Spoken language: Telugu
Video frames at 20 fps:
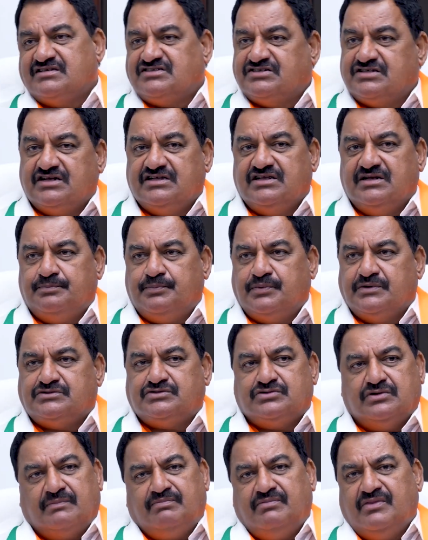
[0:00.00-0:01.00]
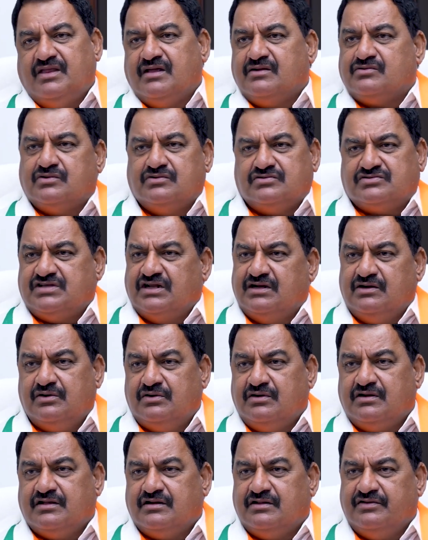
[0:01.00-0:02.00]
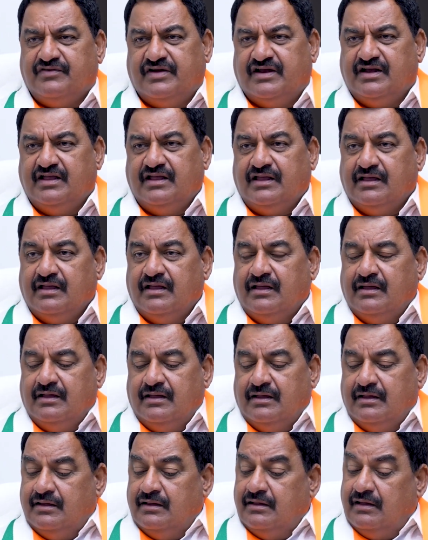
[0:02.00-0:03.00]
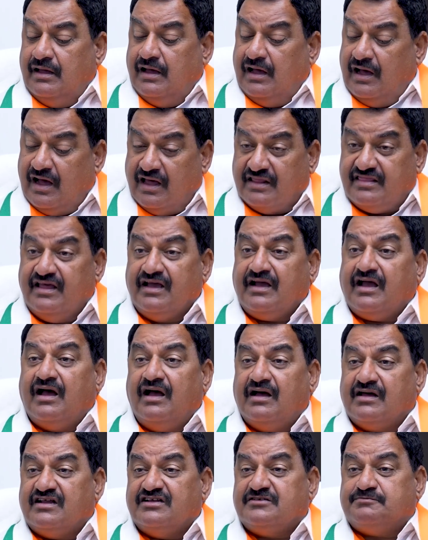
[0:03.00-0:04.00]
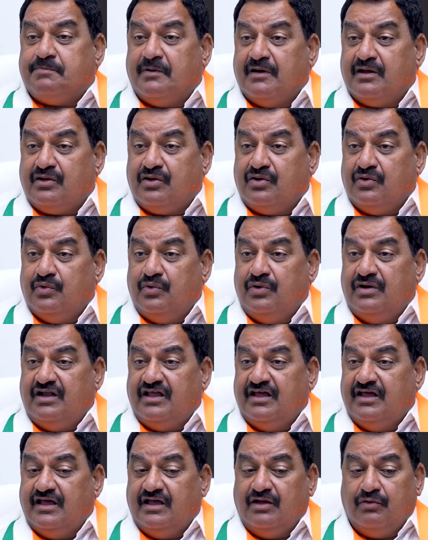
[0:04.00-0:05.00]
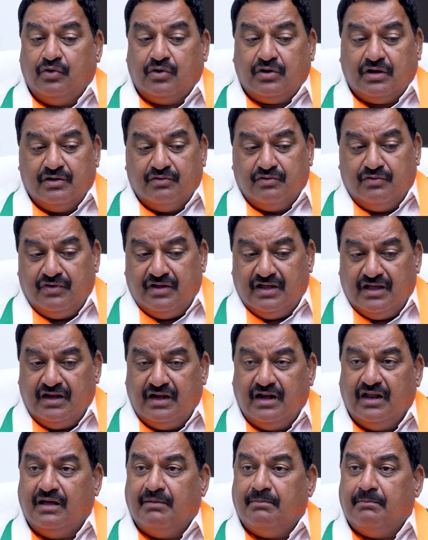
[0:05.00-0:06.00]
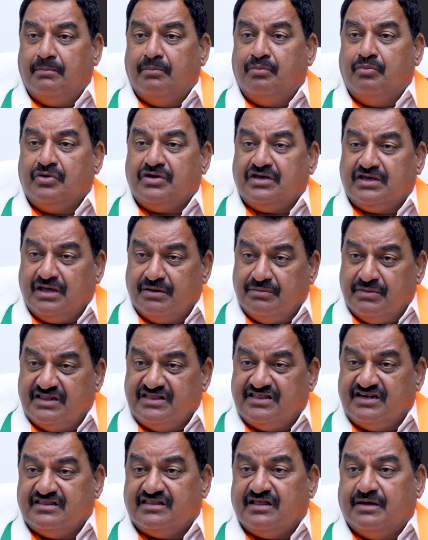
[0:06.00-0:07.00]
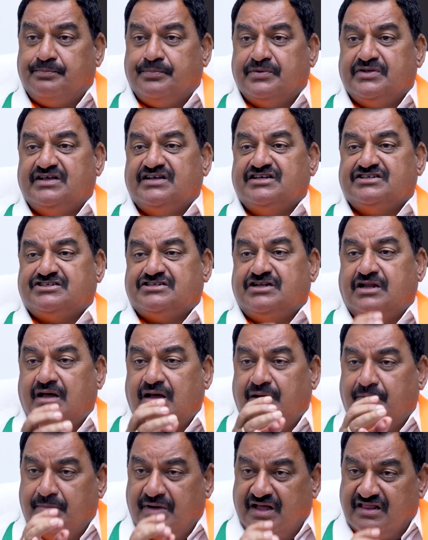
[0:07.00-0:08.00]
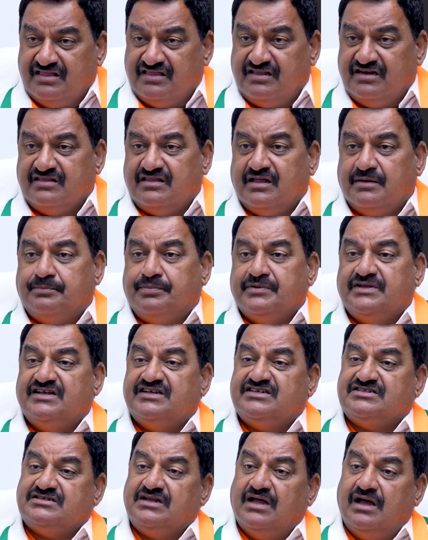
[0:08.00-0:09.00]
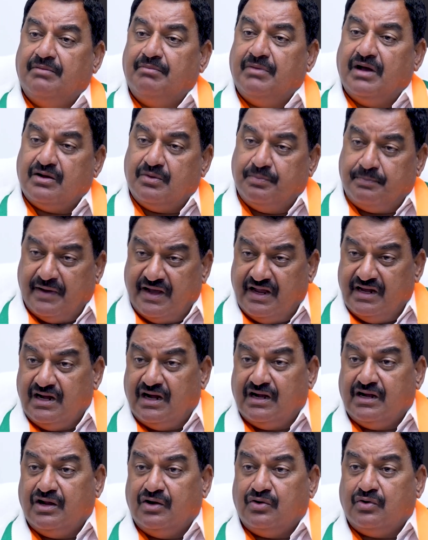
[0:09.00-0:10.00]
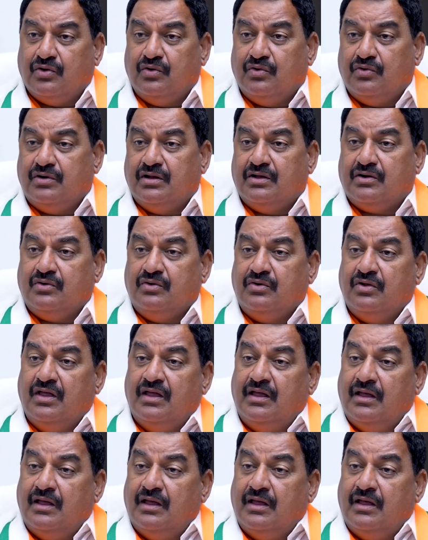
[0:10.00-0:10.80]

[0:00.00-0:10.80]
మస్తుగా చెప్పొచ్చు అందరు చూస్తూనే ఉంటారు ఇవన్నీ అదే కాంగ్రెస్ పార్టీ ఉంటే ఒకవేళ ముఖ్యమంత్రి తప్పు చేసినా మంత్రి తప్పు చేసినా మాకు పైన అడిగేటోళ్ళు ఉన్నారు